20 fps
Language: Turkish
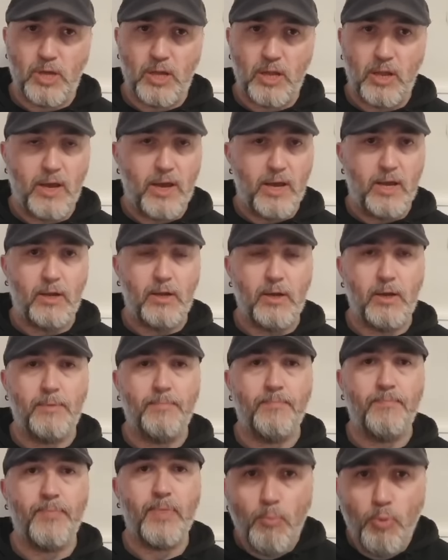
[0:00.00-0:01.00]
güzel, harika.
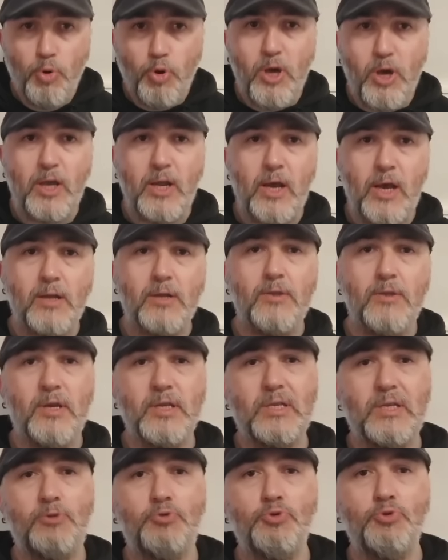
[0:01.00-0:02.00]
Bu kararın
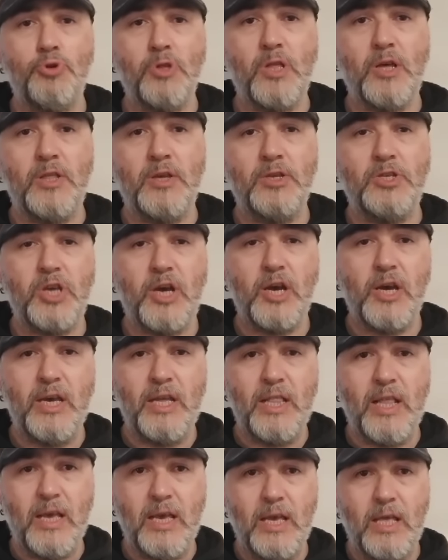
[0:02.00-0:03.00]
nasıl uygulanacağı
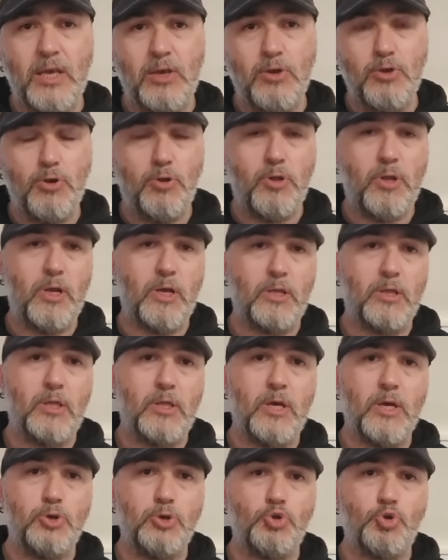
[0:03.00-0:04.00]
ile ilgili olarak
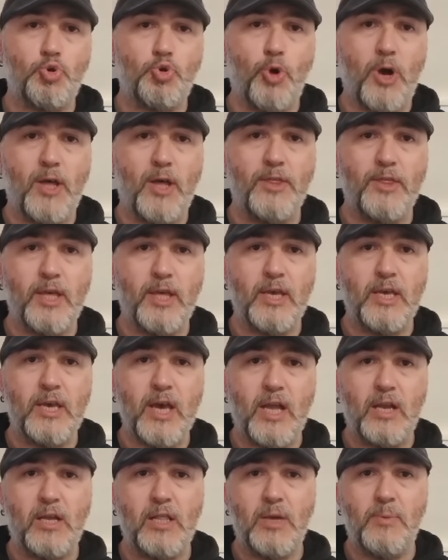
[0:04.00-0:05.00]
da şu anda
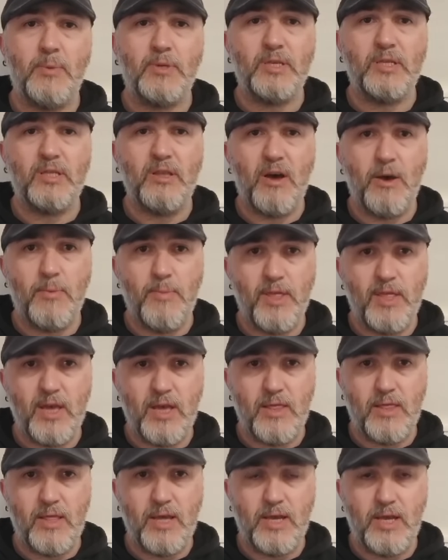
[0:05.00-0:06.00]
yargılaması devam
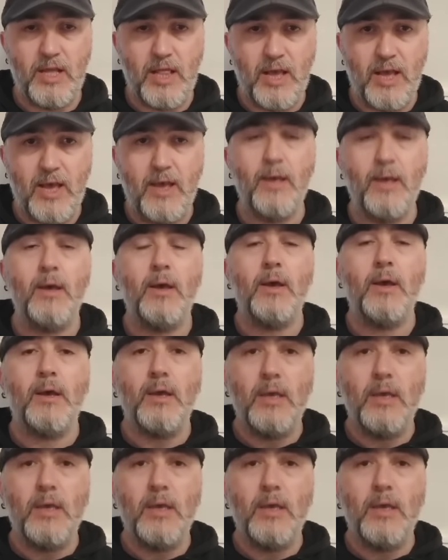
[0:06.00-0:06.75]
edenler ile